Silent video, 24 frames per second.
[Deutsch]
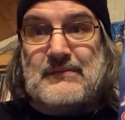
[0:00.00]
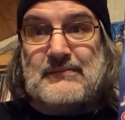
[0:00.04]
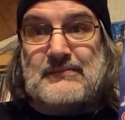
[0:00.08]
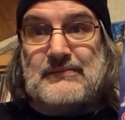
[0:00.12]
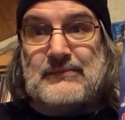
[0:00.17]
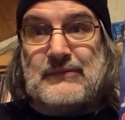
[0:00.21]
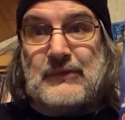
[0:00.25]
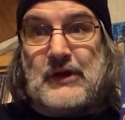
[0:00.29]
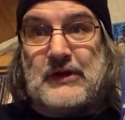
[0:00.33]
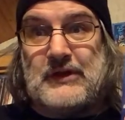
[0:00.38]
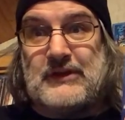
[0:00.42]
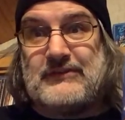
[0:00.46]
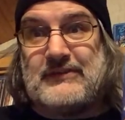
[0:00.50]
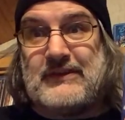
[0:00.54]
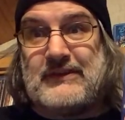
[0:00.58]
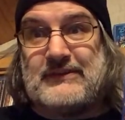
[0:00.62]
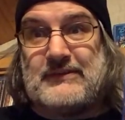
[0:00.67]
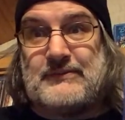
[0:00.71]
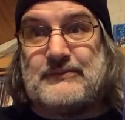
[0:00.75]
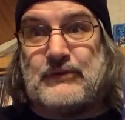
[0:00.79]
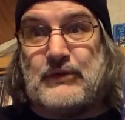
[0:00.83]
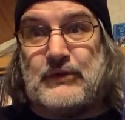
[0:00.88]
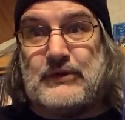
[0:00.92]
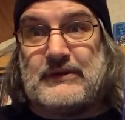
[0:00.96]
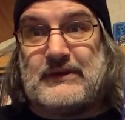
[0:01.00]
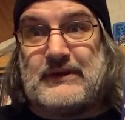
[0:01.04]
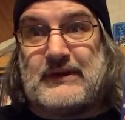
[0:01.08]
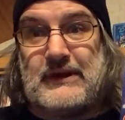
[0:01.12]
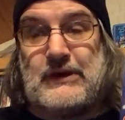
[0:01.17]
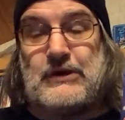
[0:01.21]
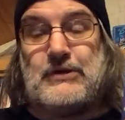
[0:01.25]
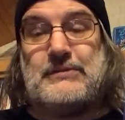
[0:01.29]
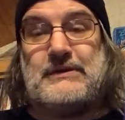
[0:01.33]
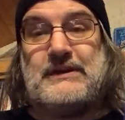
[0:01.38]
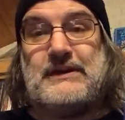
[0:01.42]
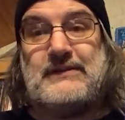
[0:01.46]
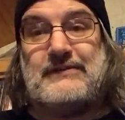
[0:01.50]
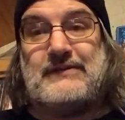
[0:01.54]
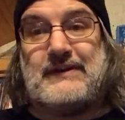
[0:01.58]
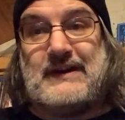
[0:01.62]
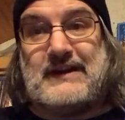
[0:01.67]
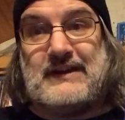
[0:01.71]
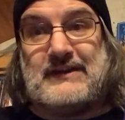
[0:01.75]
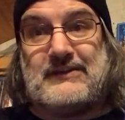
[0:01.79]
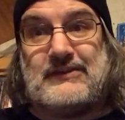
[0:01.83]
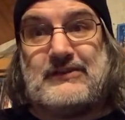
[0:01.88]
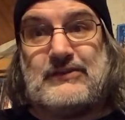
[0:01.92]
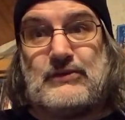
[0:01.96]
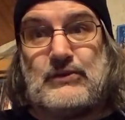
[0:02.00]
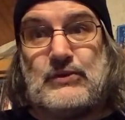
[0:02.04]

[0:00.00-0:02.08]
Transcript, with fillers: 29 Pfund, glaube ich, waren es.